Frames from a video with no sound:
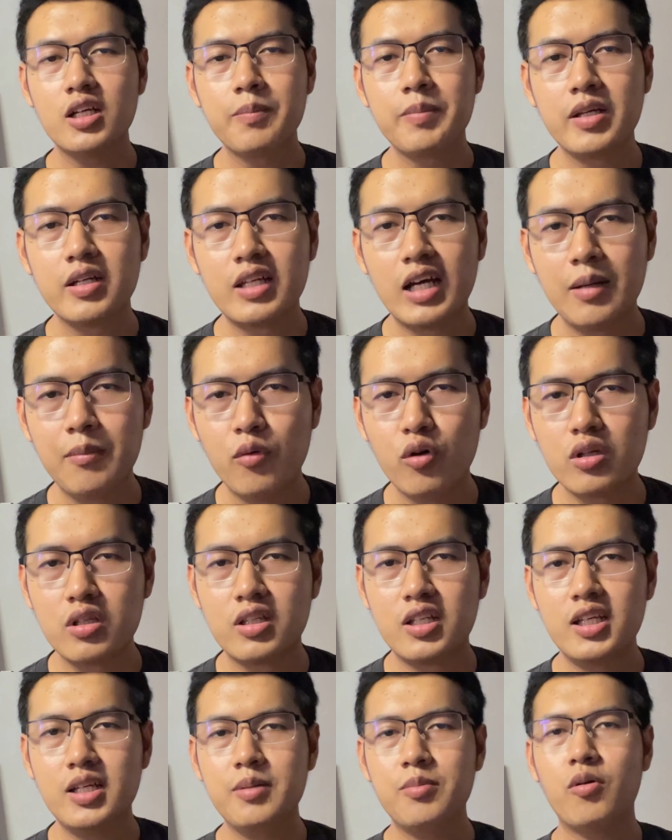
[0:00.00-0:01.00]
อเป็นทั้งหมด
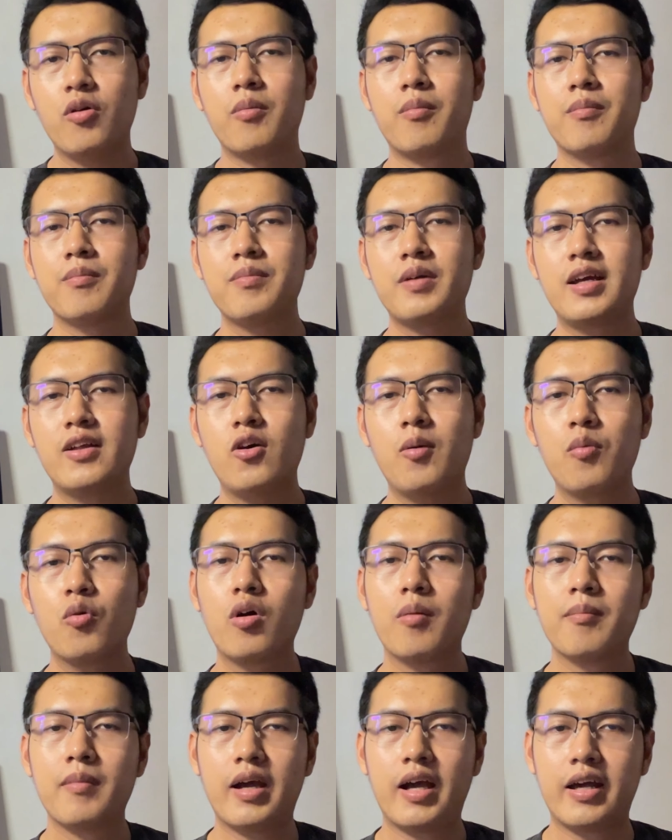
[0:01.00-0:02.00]
ที่ผมไปรวบร
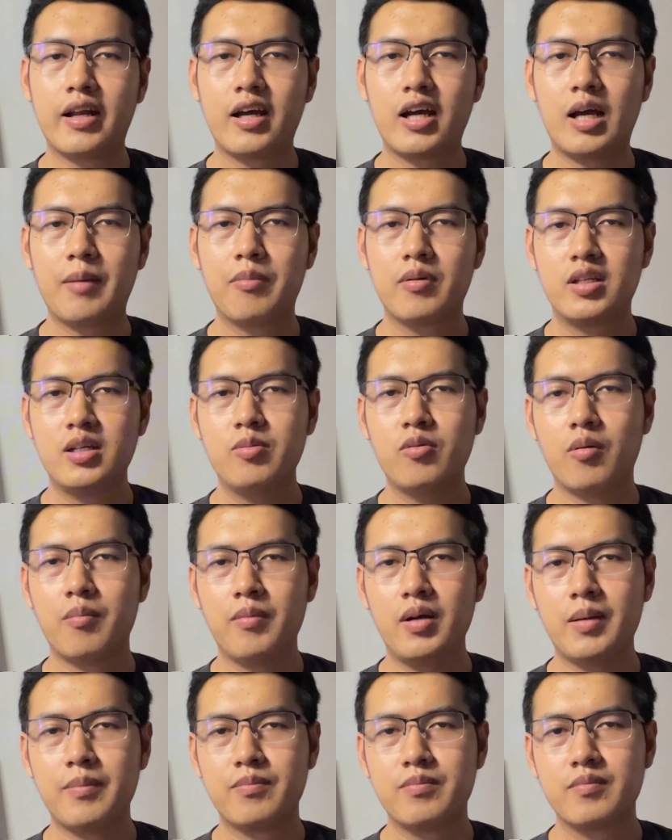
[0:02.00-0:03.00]
วมมานะครับ ที่ผม
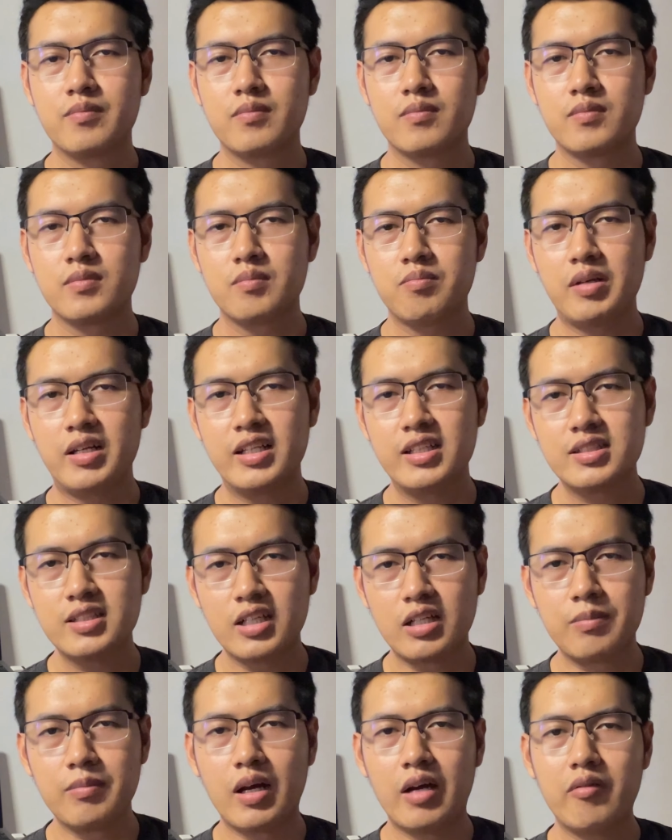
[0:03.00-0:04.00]
แบบไปดี
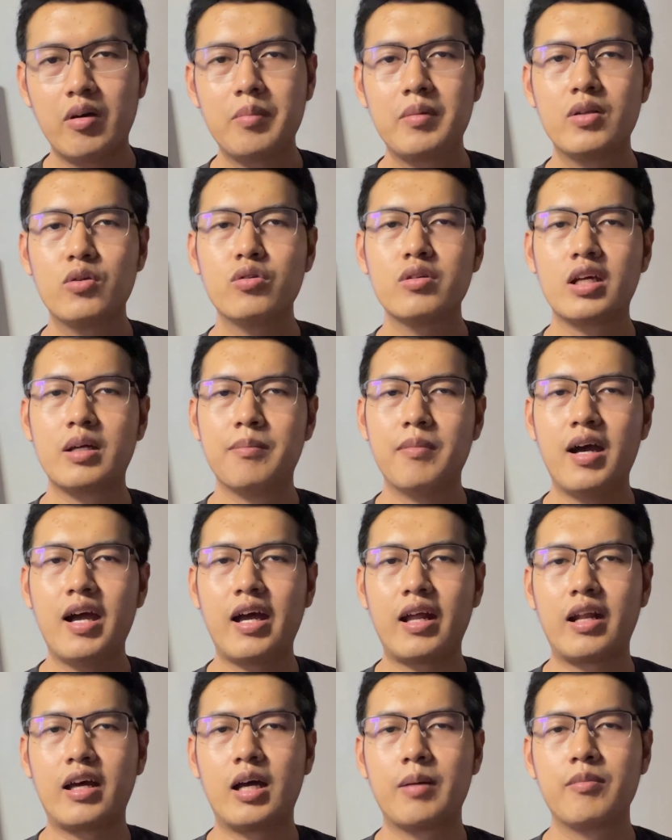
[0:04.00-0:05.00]
เซิร์มาว่ามีรุ่นไหนบ้า
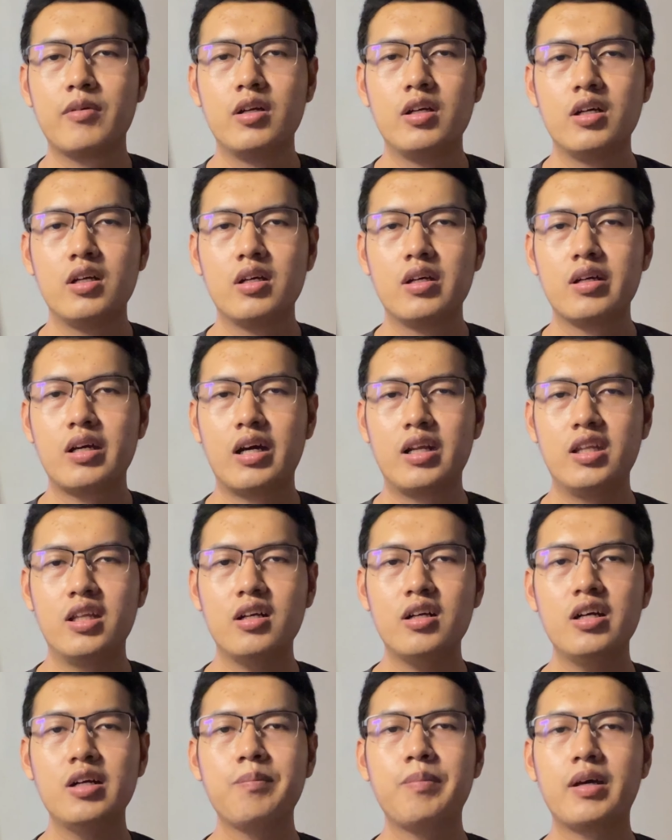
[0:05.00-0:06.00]
งนะครับอันนี้
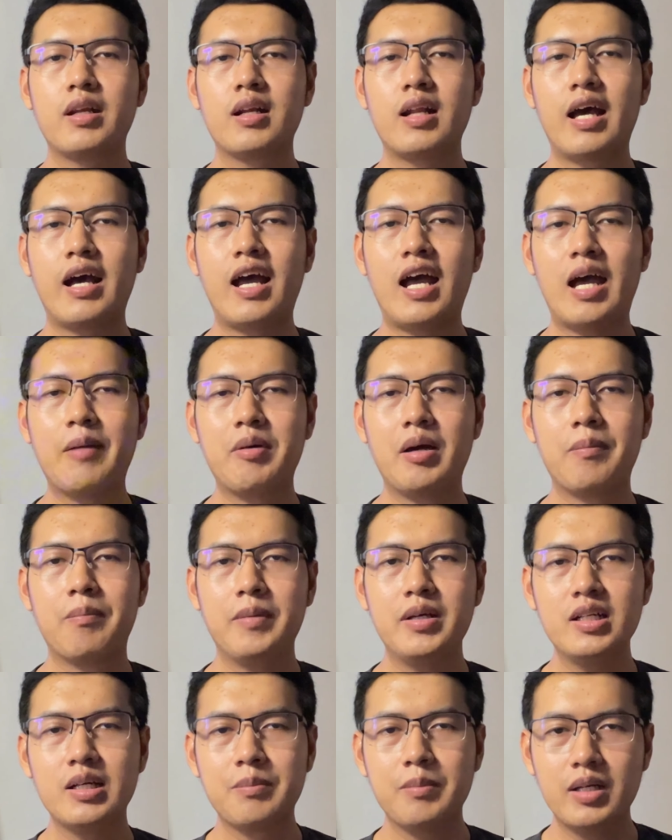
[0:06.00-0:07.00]
ก็คือเป็นราคาแบบ
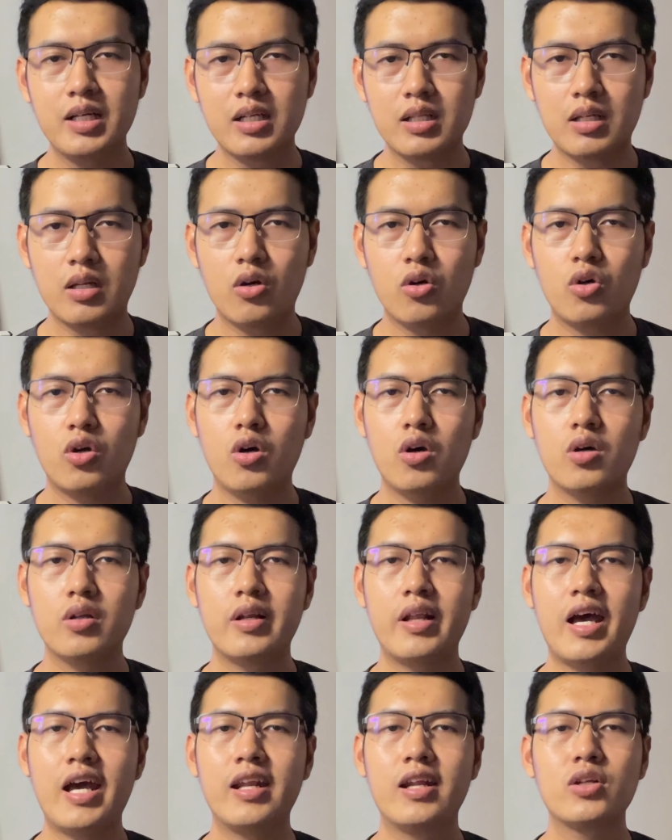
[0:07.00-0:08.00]
ไม่ถึงหมื่น แล้วก็
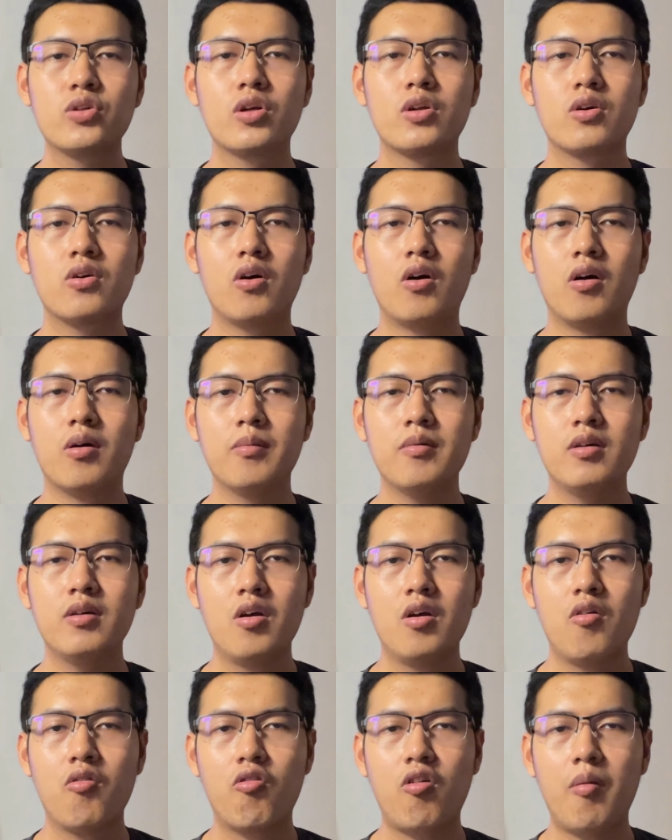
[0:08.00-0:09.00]
ได้ในส่วนของ
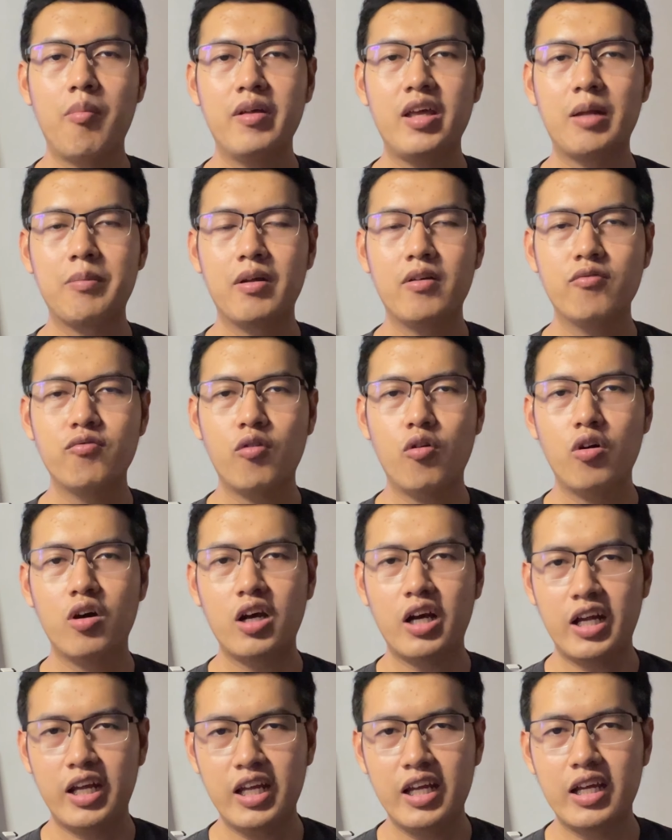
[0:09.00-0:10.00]
ความละเอียดเป็น
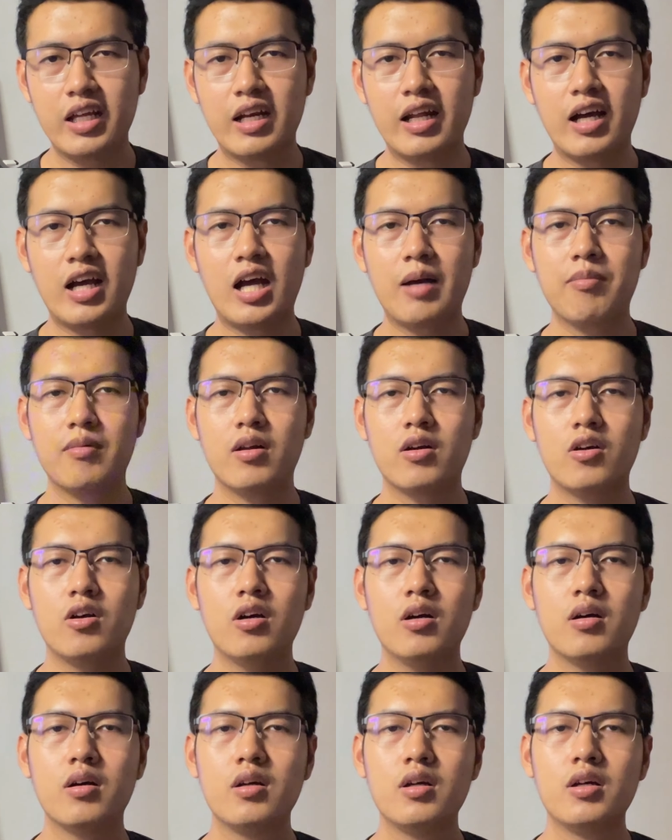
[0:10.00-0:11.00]
4K นะครับแล้ว
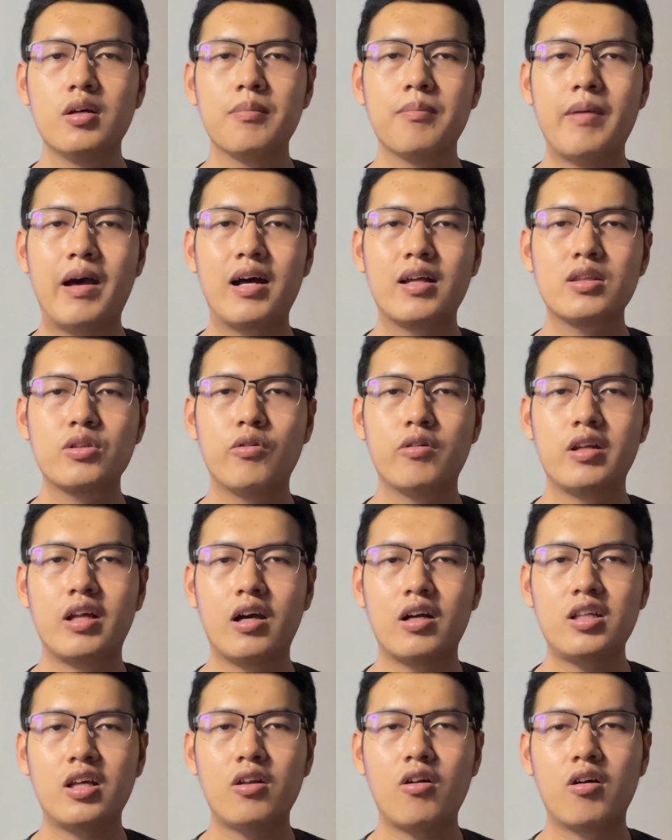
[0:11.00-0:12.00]
ก็บางตัวเนี่
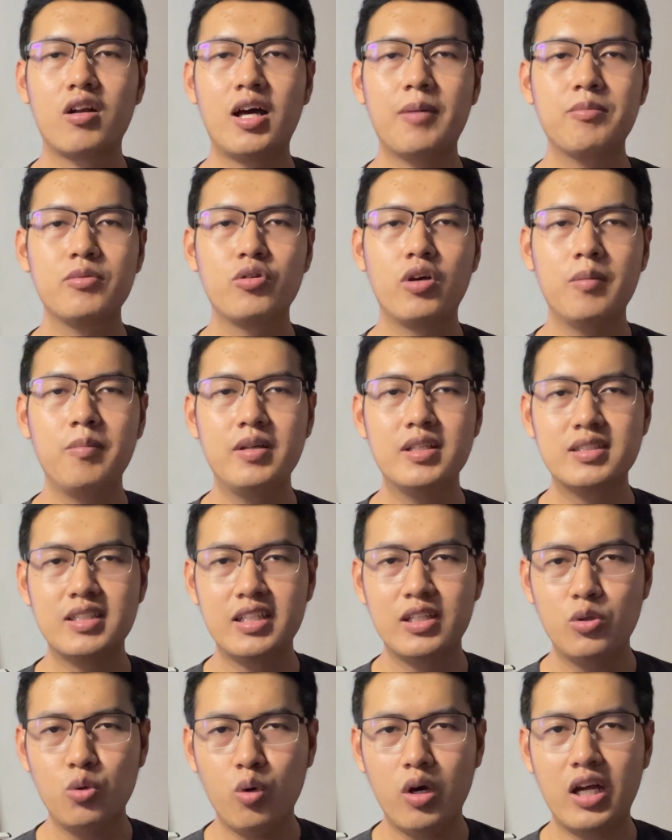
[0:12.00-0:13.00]
ยก็จะรองรับ USB-C
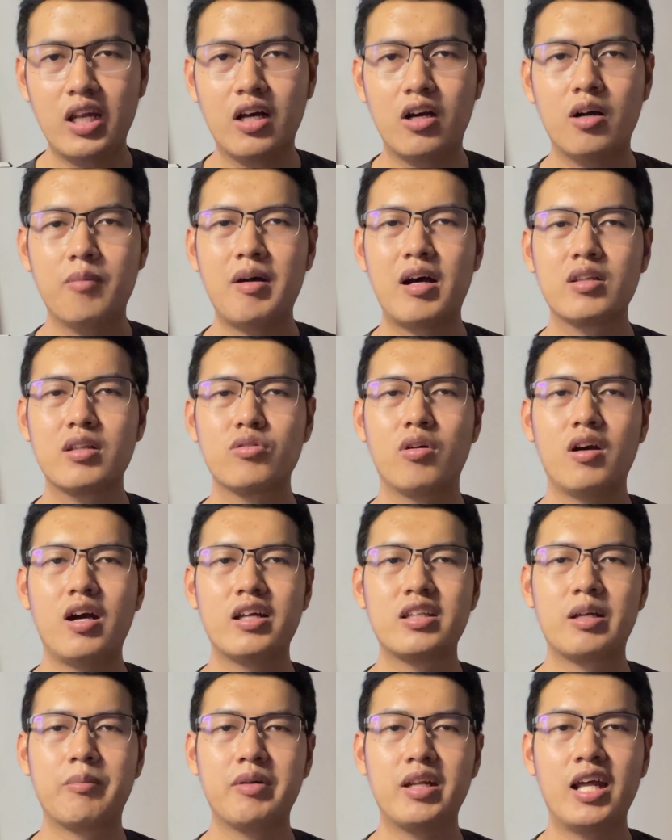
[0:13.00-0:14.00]
ด้วยแล้วก็บางตัวก็
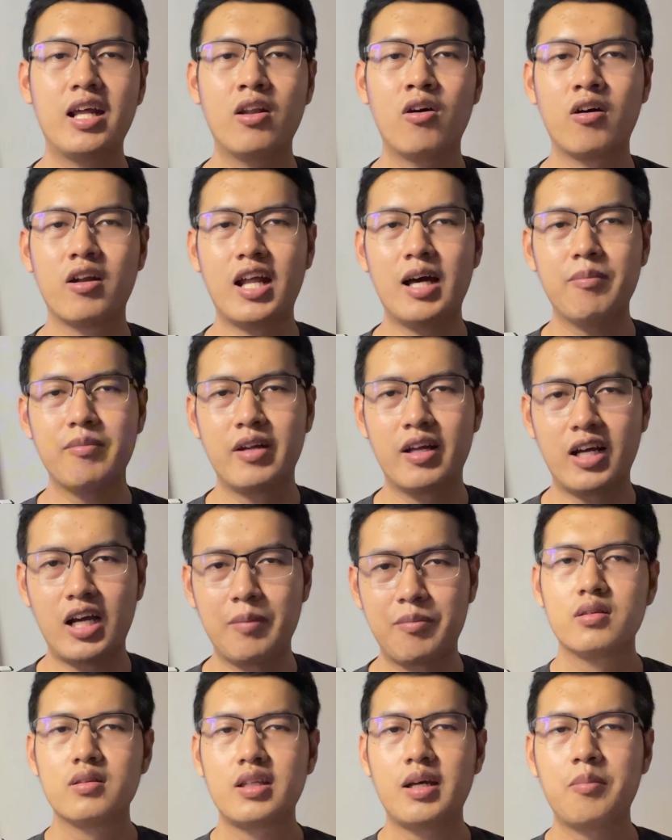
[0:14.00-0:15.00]
อาจจะไม่ได้รองรับนะค
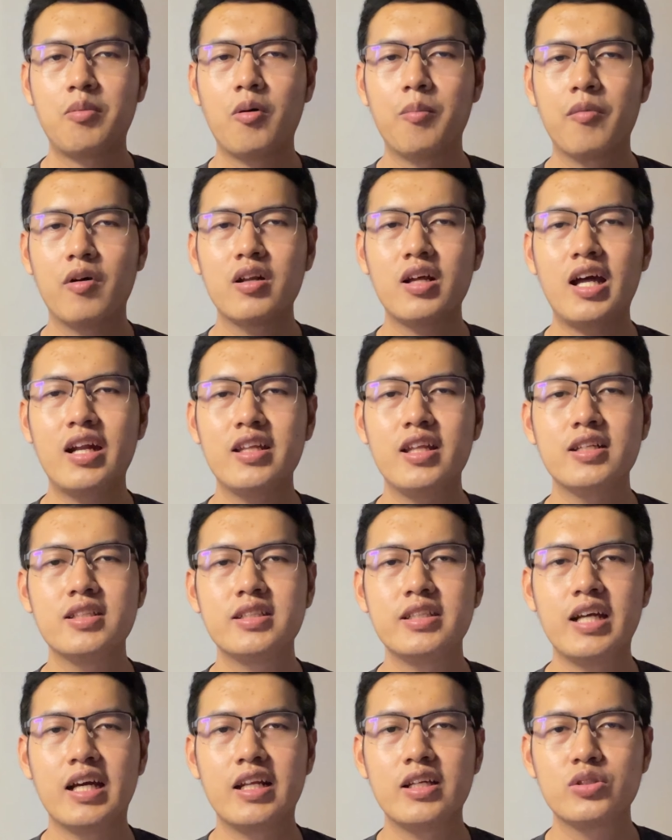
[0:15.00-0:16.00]
รับ แต่ผมค่อนข้างที่จะ
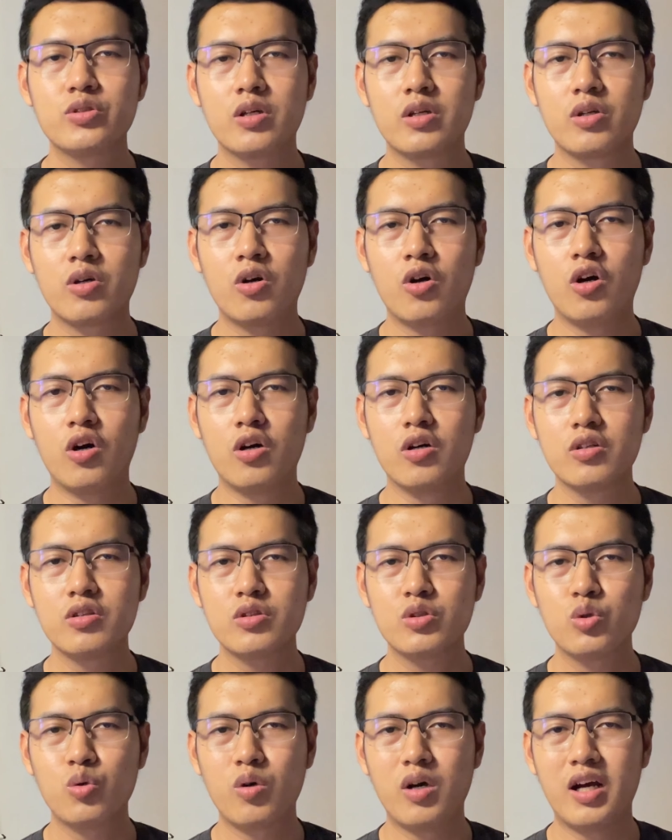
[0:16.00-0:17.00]
เชียร์ในส่วนของ
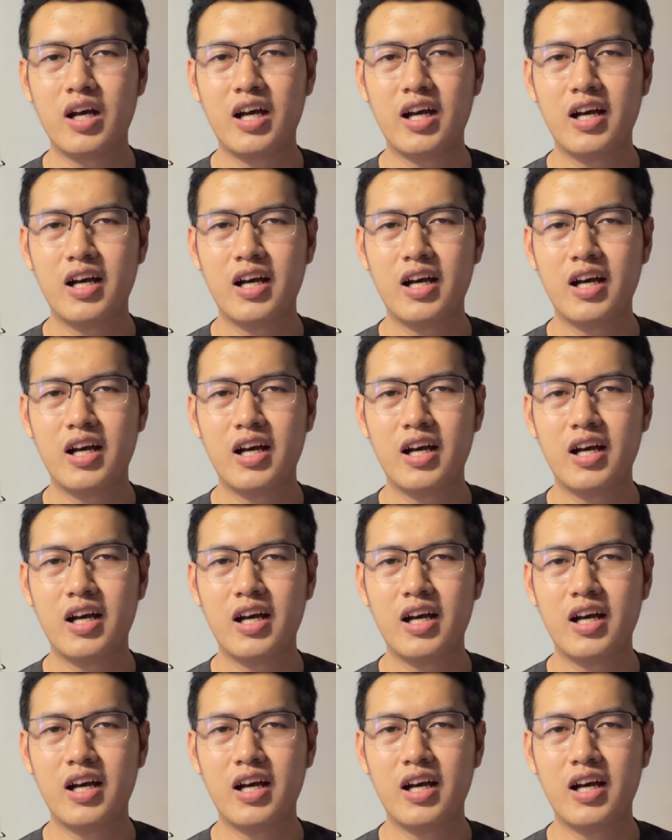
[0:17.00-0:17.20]
ตัว